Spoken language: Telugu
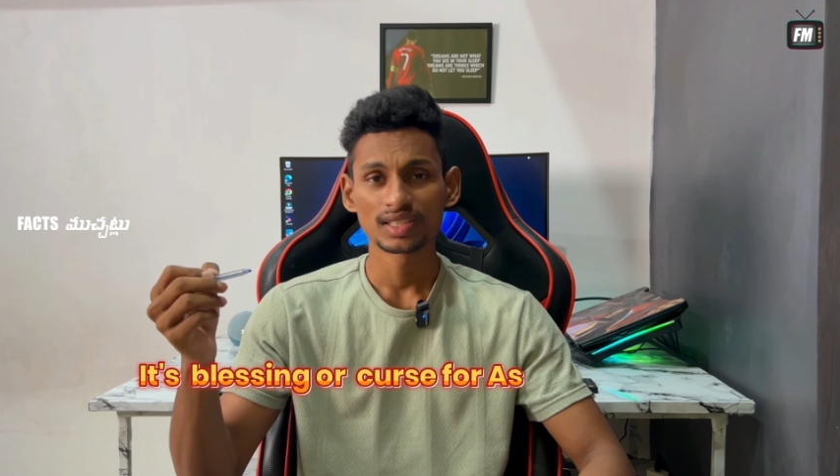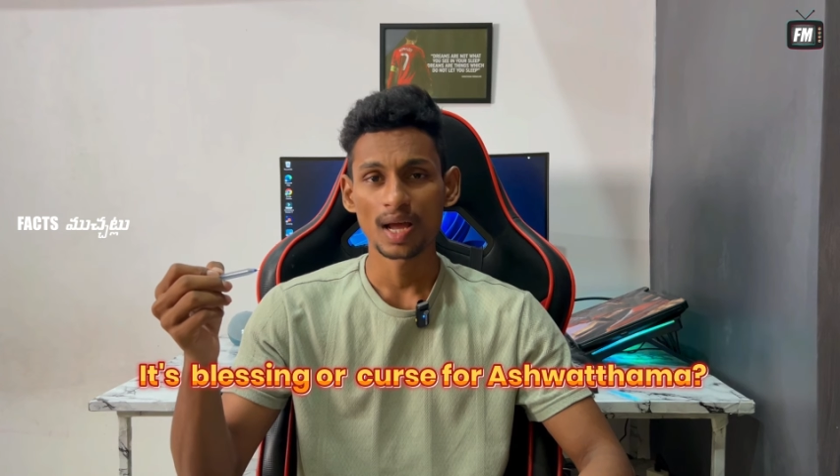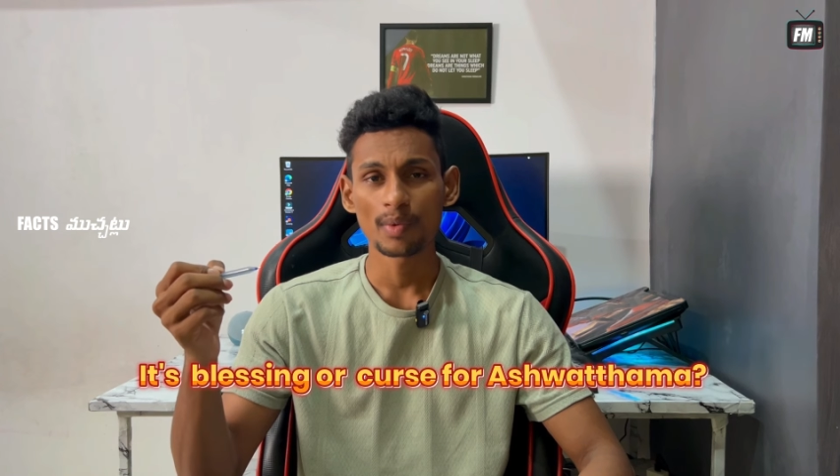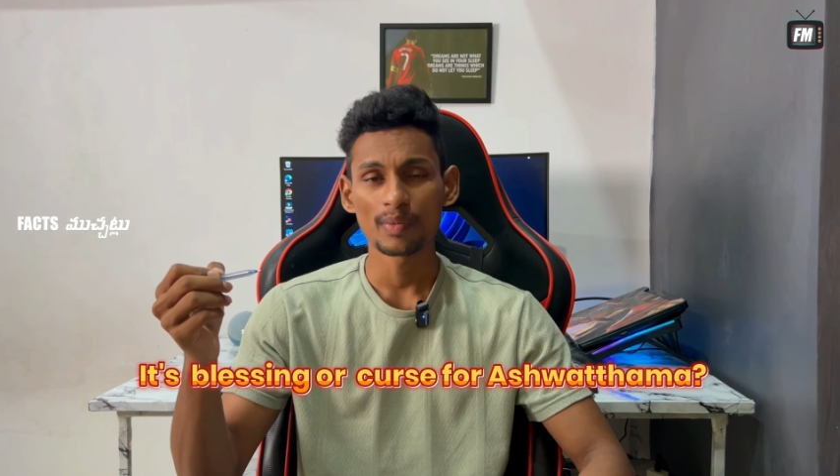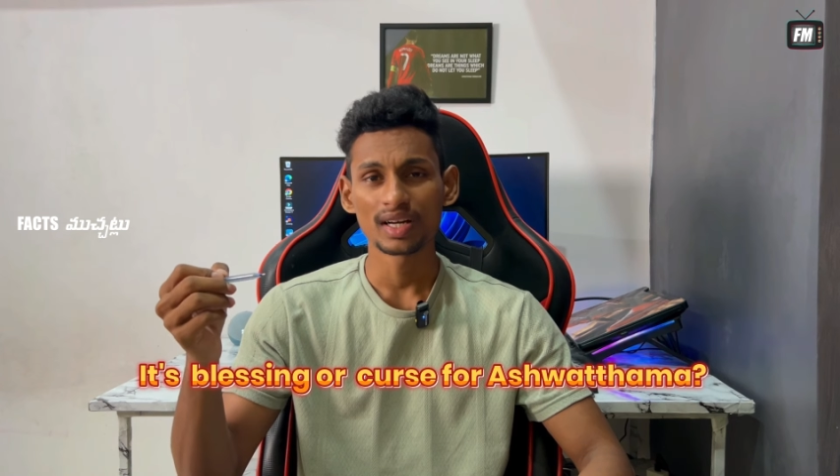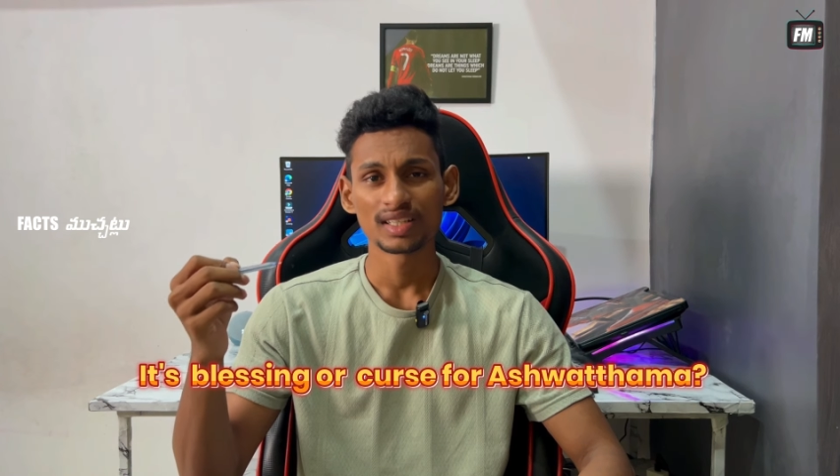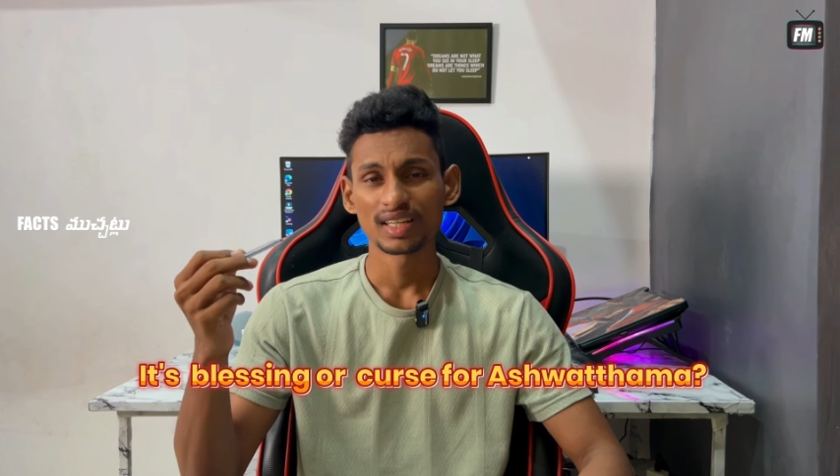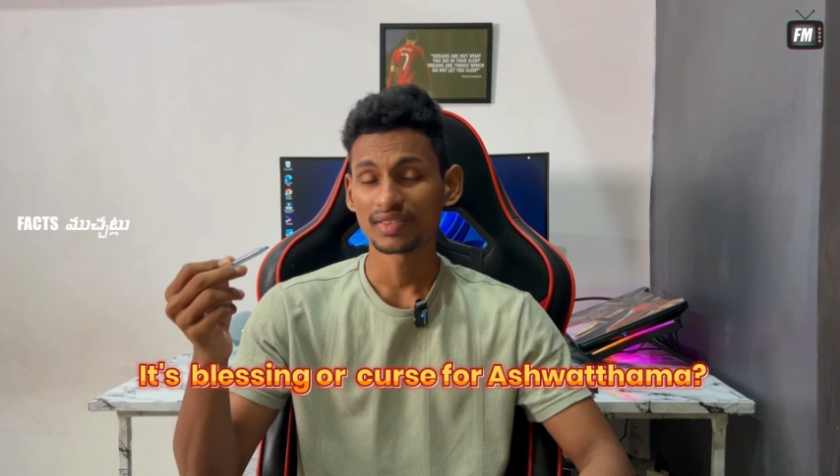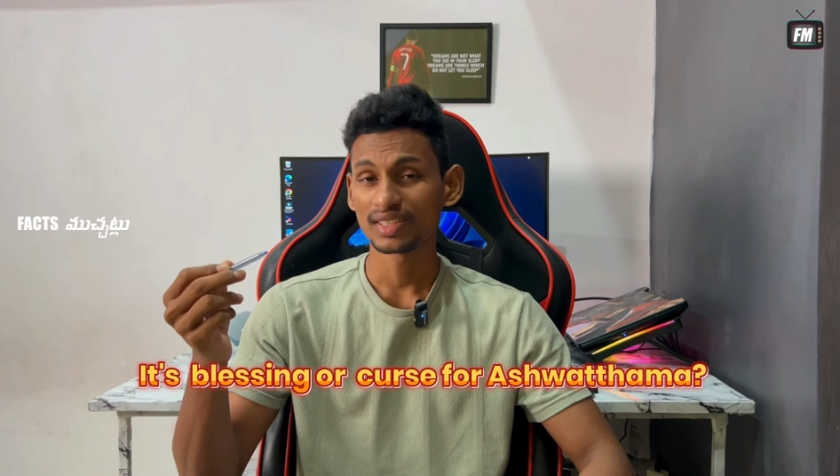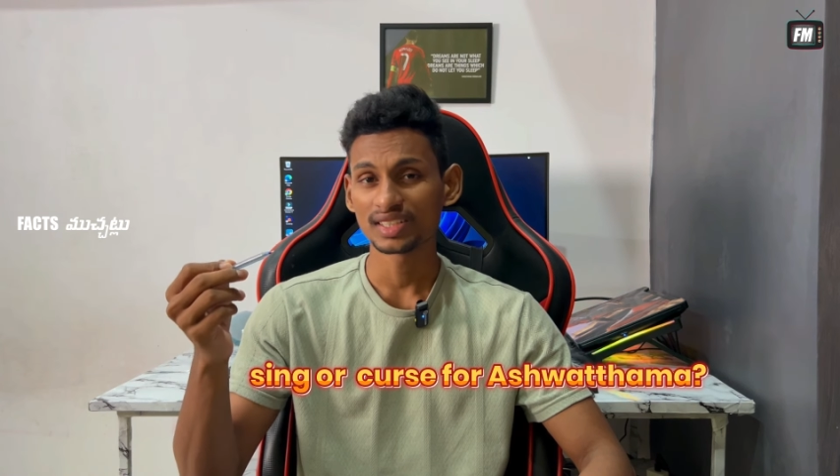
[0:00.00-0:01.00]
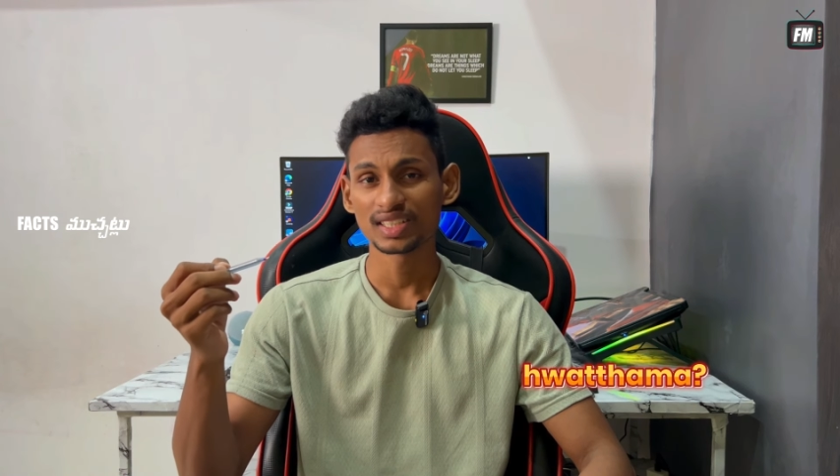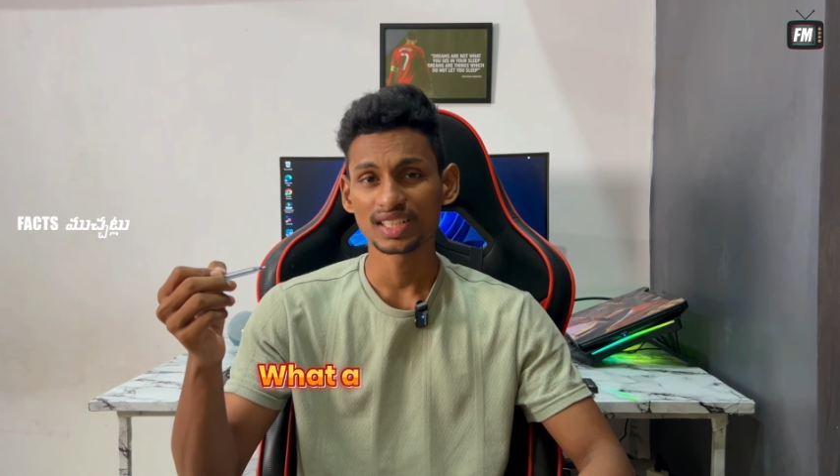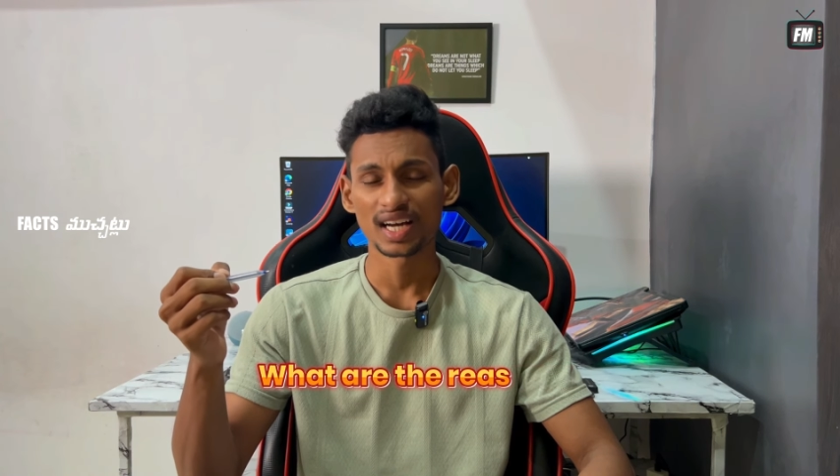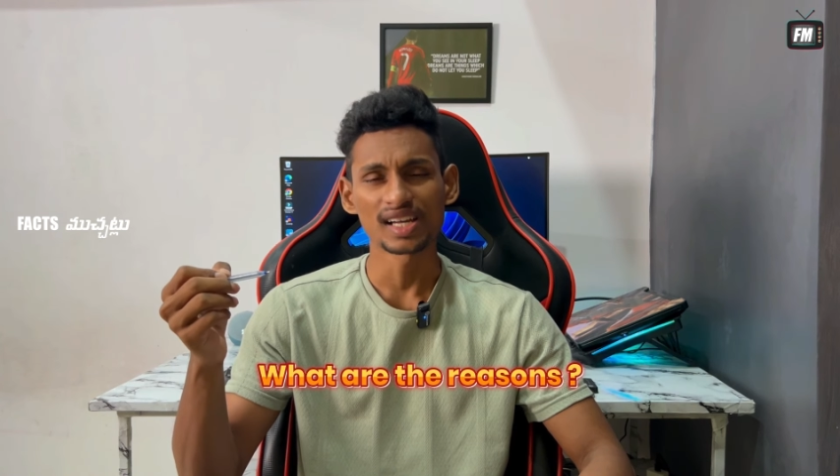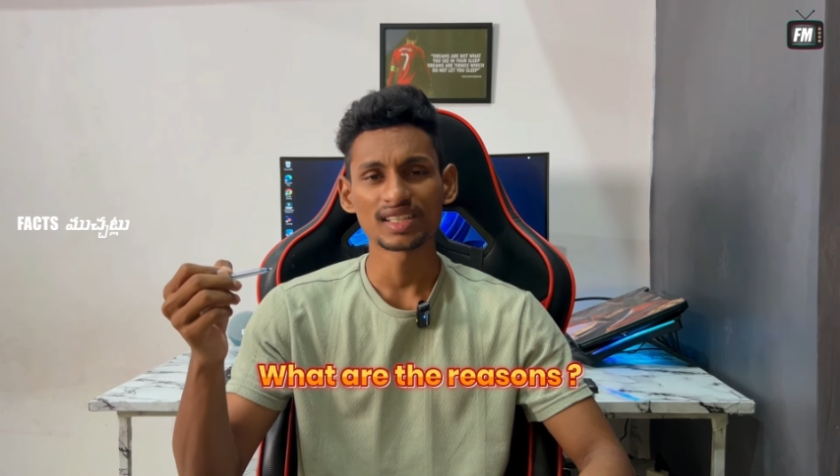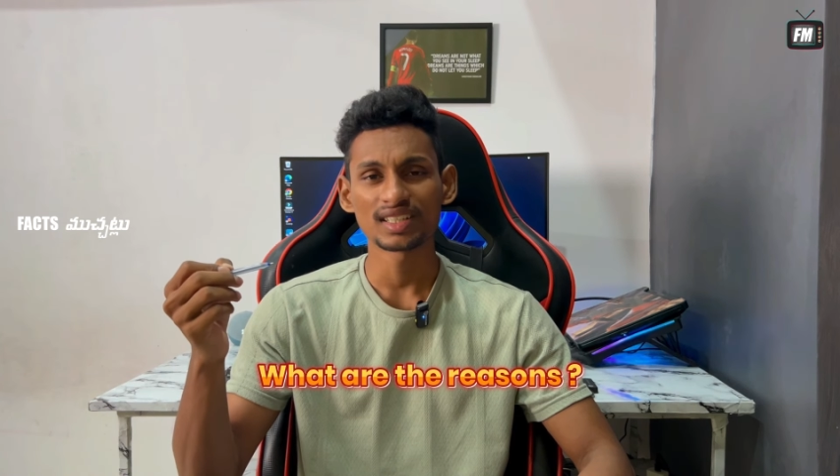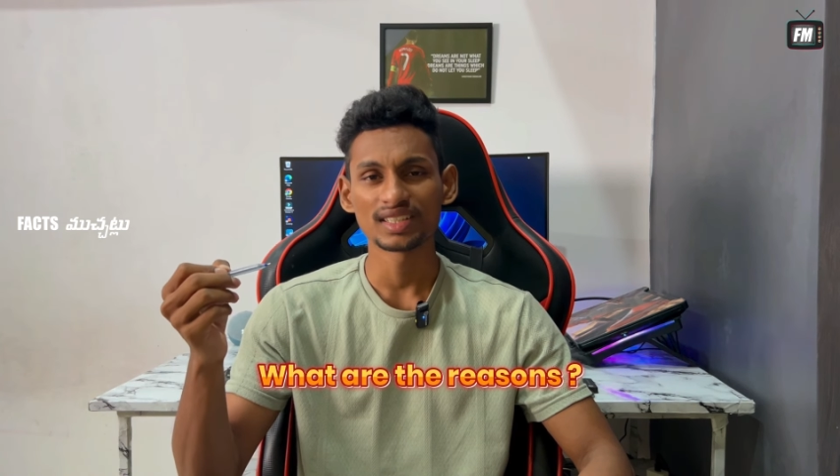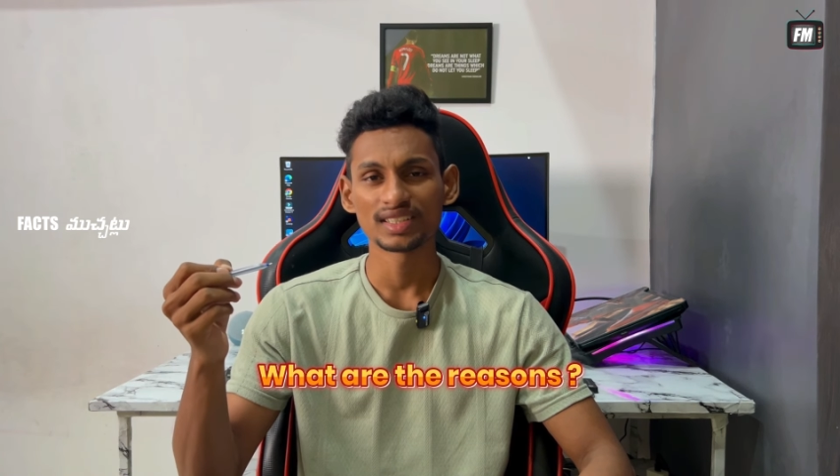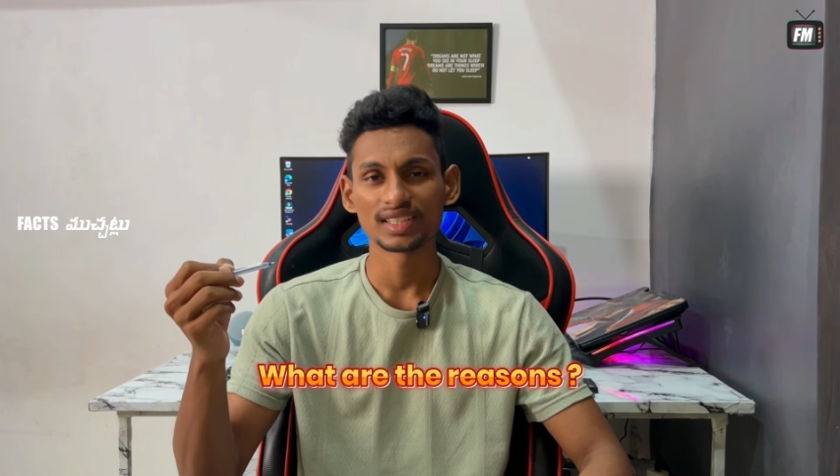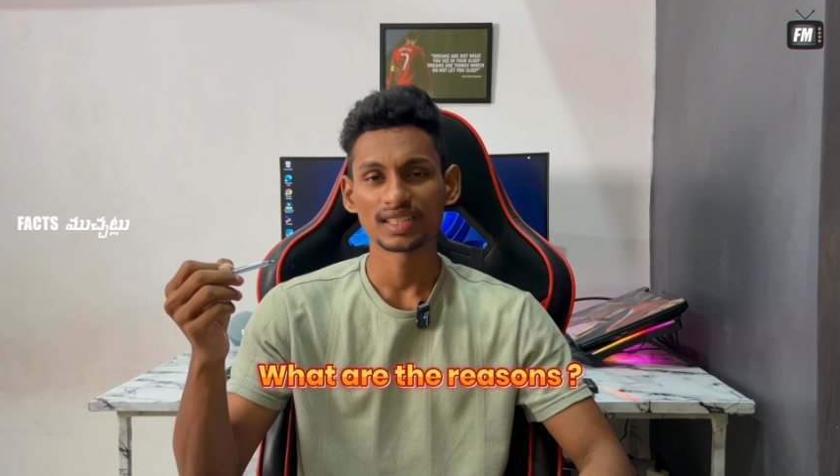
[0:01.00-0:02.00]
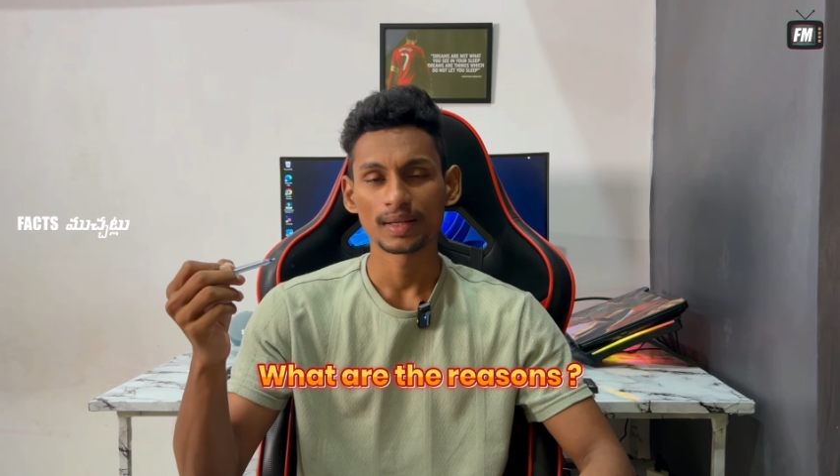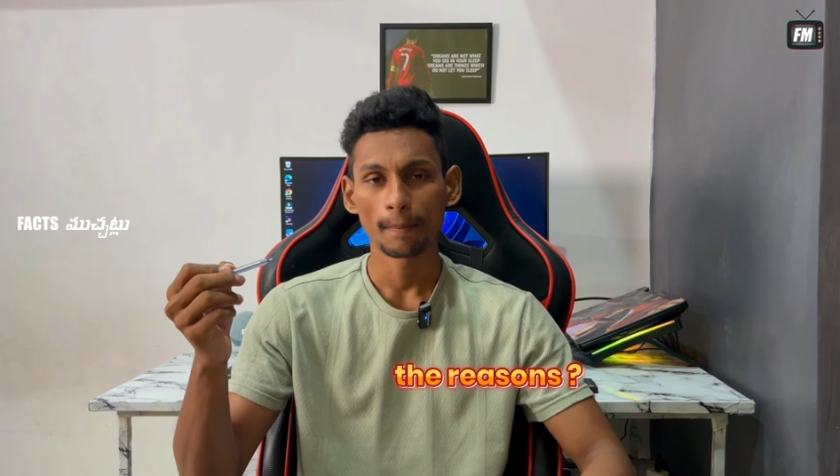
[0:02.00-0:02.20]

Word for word: శాపమా అసలు దీనికి కారణాలేంటి